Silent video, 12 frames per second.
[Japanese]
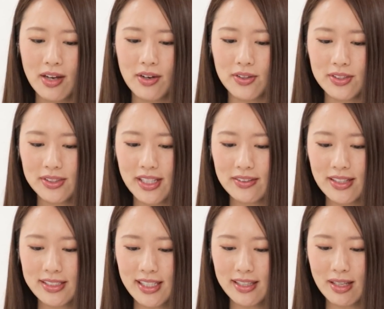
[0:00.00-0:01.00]
送ってくだ
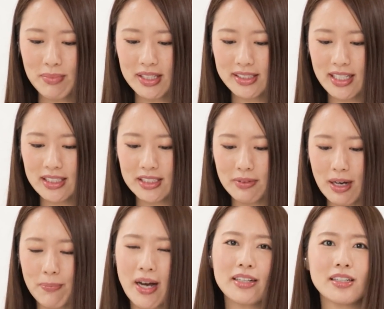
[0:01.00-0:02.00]
さったメッセージは
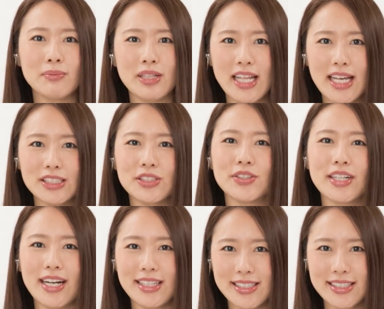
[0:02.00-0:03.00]
番組で紹
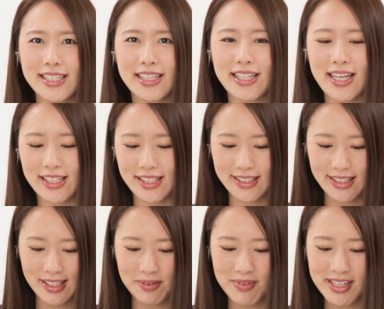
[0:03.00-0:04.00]
介させていただ
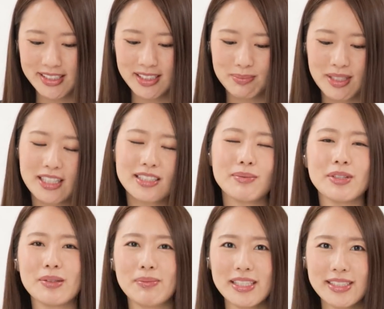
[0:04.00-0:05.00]
きます。皆様
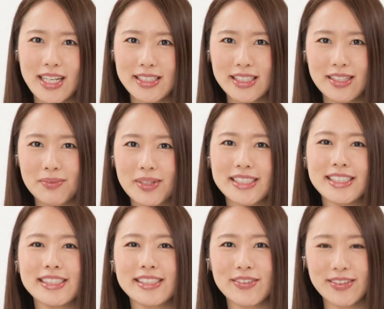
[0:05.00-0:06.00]
のメッセージお待ち
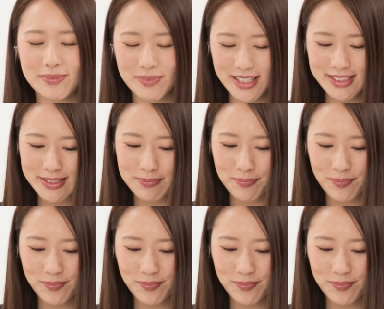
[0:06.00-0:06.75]
しております。